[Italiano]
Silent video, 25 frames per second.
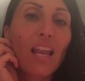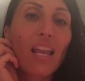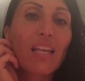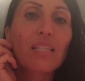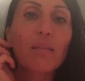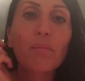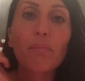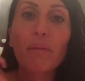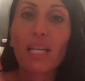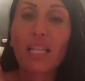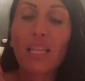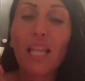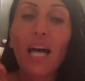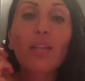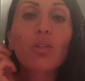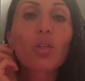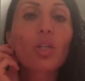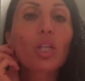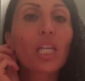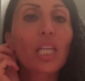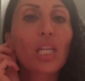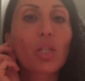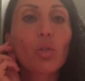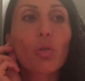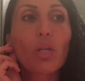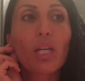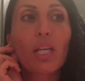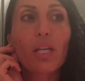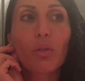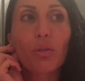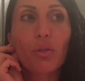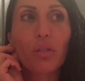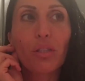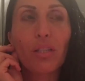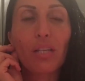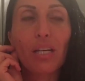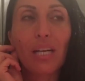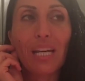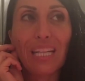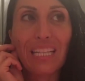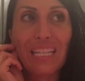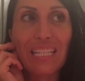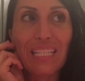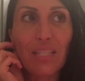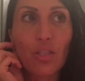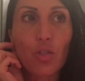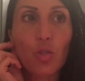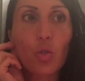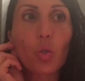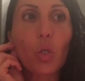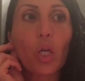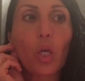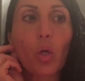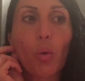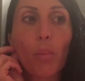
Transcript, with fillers: L'ha smerdato e credo che la redazione,